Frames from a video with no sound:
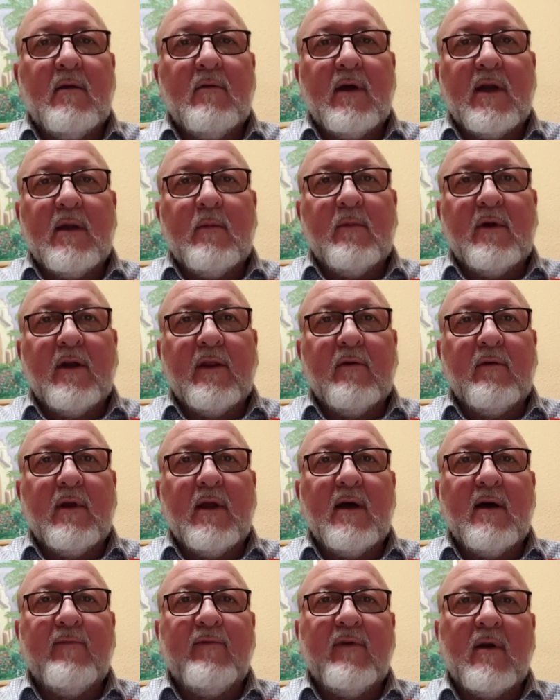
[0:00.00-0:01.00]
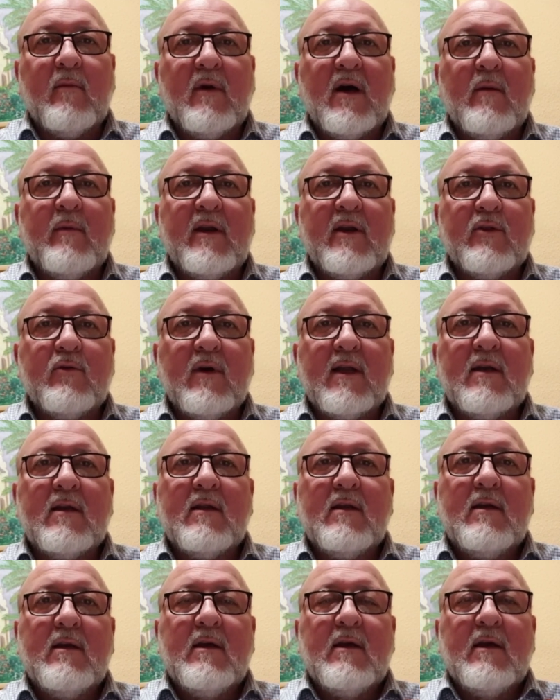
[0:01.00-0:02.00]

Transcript: lo haremos de una forma virtual